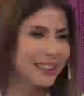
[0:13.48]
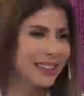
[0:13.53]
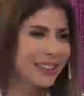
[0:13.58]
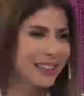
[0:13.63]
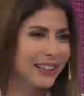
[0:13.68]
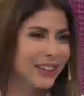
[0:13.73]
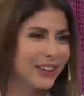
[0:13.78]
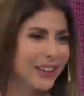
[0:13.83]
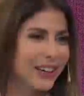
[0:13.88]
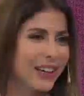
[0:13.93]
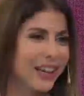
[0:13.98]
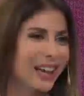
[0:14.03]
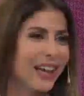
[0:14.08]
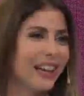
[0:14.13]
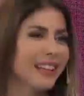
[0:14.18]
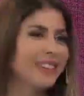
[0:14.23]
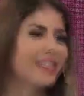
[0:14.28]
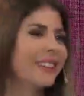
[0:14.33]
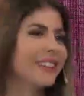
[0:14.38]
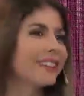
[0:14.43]
tenerlo
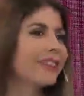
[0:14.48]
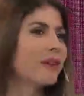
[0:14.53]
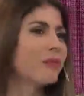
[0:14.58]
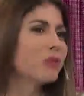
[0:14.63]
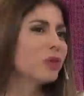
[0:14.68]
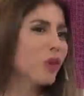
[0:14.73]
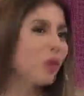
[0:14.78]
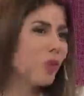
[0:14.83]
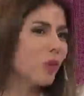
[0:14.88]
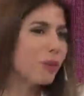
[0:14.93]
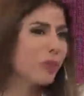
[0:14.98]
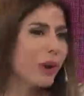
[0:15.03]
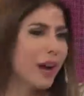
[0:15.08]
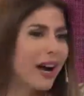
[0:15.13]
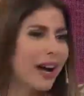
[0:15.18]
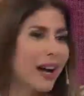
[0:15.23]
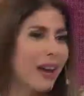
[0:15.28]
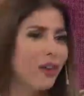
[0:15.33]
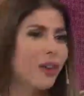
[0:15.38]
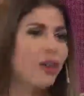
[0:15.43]
acá. Sé que está muy
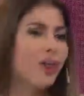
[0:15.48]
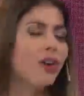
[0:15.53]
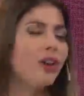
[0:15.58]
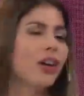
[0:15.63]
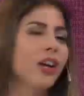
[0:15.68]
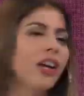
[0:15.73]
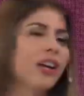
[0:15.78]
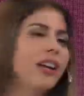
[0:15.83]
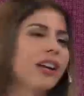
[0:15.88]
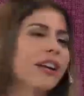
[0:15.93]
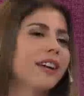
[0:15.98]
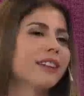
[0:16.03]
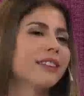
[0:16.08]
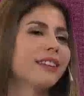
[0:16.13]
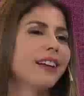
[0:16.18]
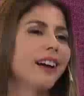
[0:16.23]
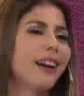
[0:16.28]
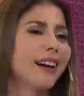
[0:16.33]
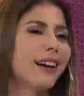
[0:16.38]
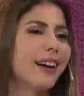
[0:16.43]
ocupado,
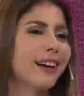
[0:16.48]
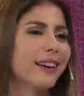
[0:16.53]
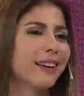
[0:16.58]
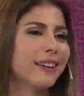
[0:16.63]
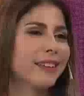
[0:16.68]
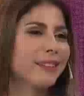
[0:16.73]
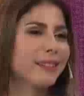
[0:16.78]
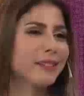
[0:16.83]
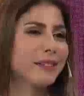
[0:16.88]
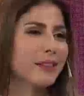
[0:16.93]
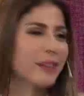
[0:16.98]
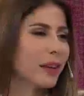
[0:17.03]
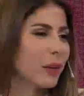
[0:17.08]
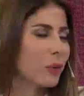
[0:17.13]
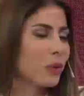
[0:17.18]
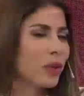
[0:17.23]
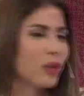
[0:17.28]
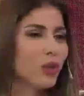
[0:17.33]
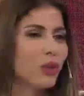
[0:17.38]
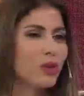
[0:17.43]
está eh,
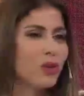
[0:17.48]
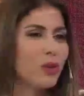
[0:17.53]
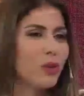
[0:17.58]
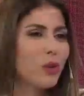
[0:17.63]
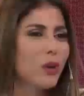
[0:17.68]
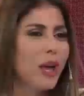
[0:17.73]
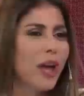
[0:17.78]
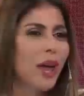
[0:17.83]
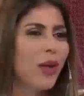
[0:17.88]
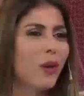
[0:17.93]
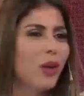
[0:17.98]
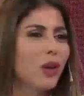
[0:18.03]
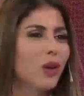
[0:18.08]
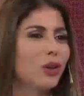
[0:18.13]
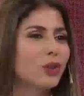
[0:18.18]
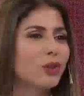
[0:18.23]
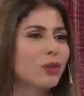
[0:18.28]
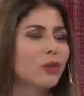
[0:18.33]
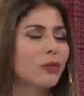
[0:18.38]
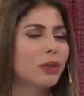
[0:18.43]
reuniéndose de un lado al
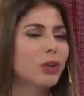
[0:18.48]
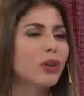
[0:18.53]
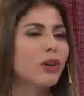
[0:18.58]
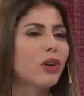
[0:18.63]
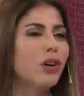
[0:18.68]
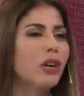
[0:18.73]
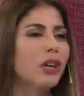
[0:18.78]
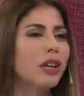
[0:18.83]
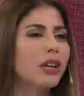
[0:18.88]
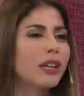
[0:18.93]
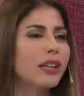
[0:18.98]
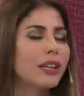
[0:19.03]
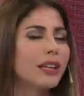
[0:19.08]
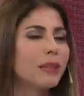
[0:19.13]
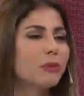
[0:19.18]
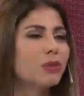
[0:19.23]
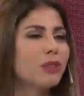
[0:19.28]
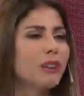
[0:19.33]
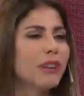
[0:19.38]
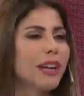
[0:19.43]
otro, pero
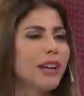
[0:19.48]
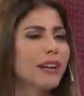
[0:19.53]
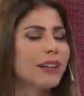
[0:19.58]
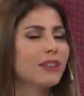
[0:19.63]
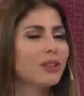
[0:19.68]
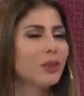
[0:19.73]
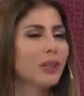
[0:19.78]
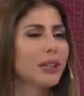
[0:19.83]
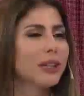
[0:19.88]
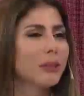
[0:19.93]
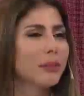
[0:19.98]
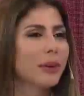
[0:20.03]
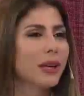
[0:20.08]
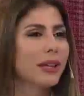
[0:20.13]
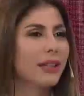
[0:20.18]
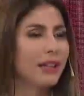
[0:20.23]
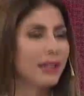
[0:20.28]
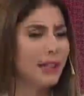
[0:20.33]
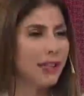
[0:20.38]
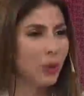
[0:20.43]
queremos hablar sobre el
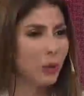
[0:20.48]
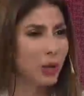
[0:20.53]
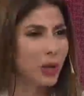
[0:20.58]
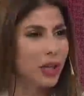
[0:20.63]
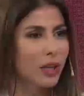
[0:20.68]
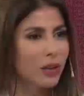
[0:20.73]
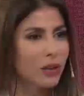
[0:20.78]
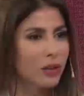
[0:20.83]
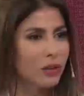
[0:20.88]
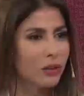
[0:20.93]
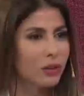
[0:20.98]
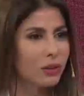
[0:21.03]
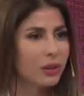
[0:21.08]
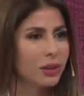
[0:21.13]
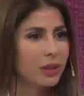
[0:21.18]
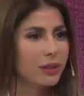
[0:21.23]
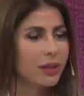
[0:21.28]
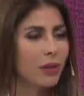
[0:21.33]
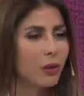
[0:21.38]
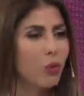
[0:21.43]
tema de la UNESCO,
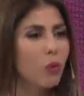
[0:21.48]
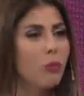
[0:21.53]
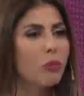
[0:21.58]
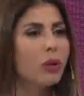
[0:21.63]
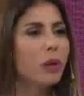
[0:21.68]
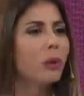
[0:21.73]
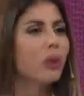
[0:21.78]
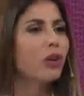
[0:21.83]
esta cumbre.